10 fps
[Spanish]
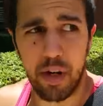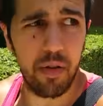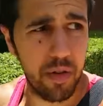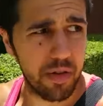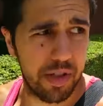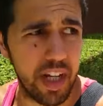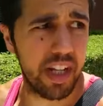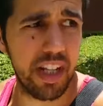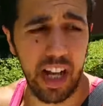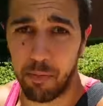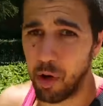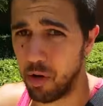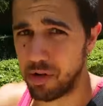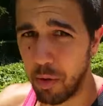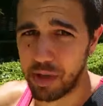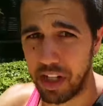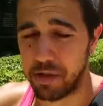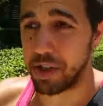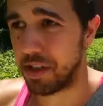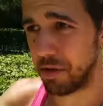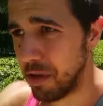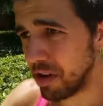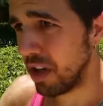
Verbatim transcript: pero no sé, dejadme en los comentarios y eso,